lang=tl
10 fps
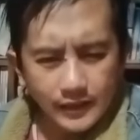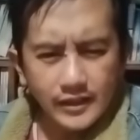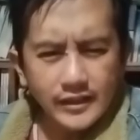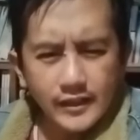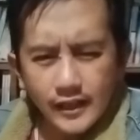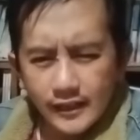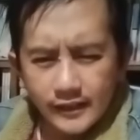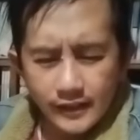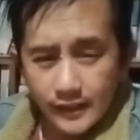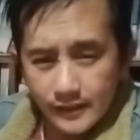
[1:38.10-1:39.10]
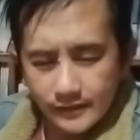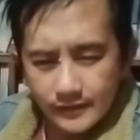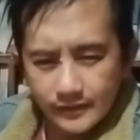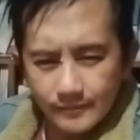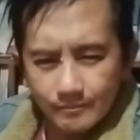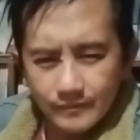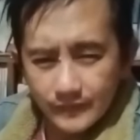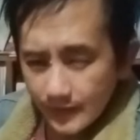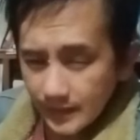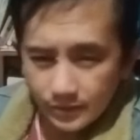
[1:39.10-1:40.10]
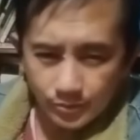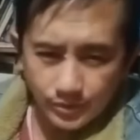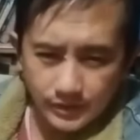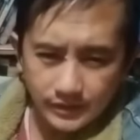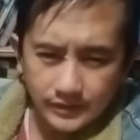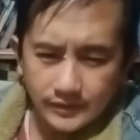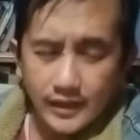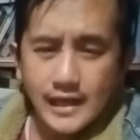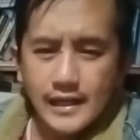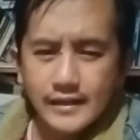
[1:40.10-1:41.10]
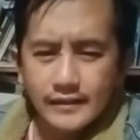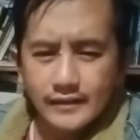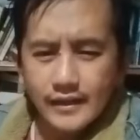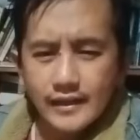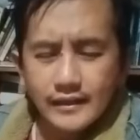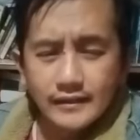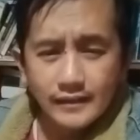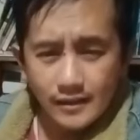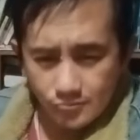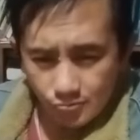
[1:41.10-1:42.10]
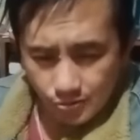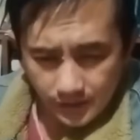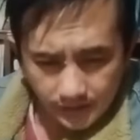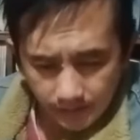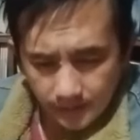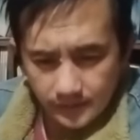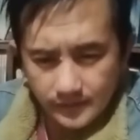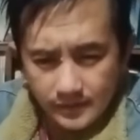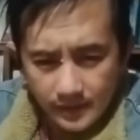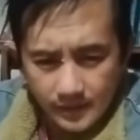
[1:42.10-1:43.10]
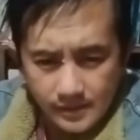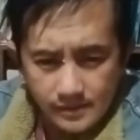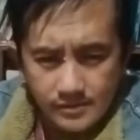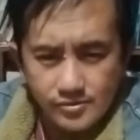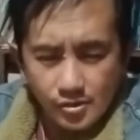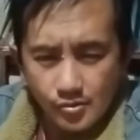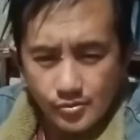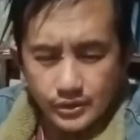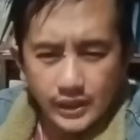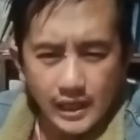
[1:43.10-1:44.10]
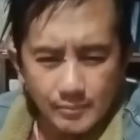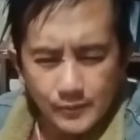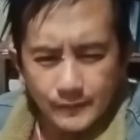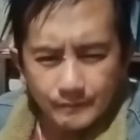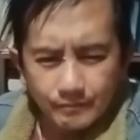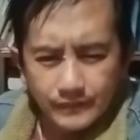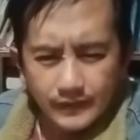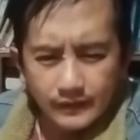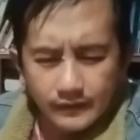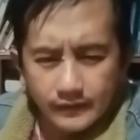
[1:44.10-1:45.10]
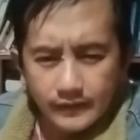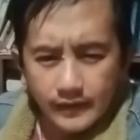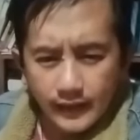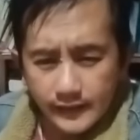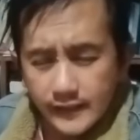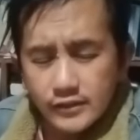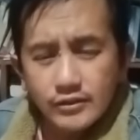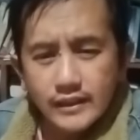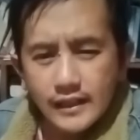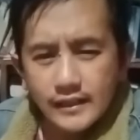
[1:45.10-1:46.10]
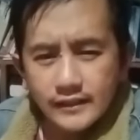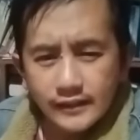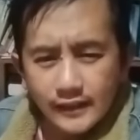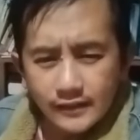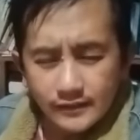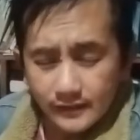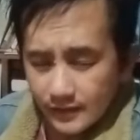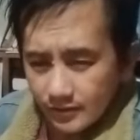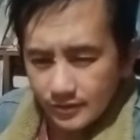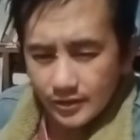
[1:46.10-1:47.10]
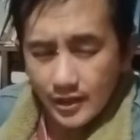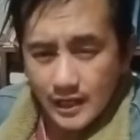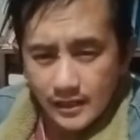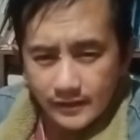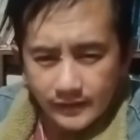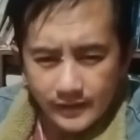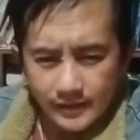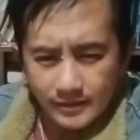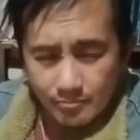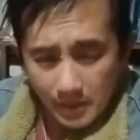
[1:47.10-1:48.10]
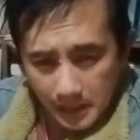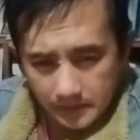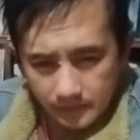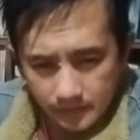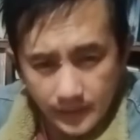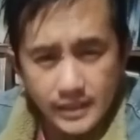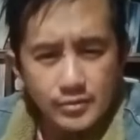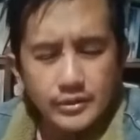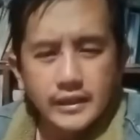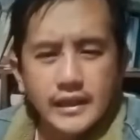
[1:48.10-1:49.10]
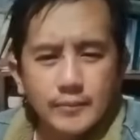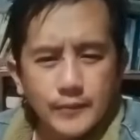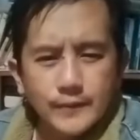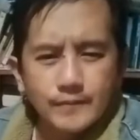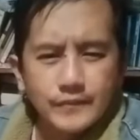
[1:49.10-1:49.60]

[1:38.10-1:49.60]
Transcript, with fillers: Anyang dalan nga nalintag, dagito iti dalan nga according iti so, iti apo. Anya iti nga dalan nga nalintag, dito iti dalan nga makaitudayaw iti apo.